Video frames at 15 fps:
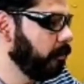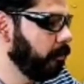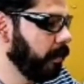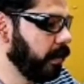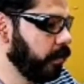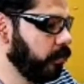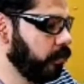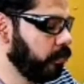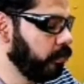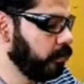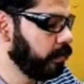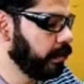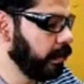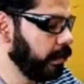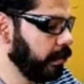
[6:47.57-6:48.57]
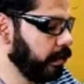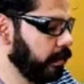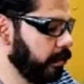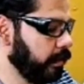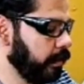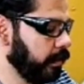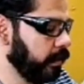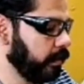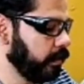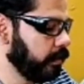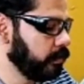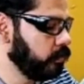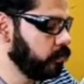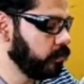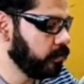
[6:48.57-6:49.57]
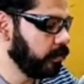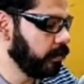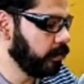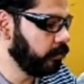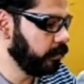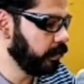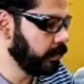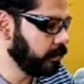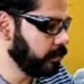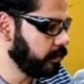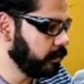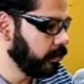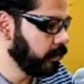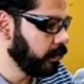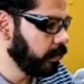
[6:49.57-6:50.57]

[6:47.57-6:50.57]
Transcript: pero en realidad eh, considero que es,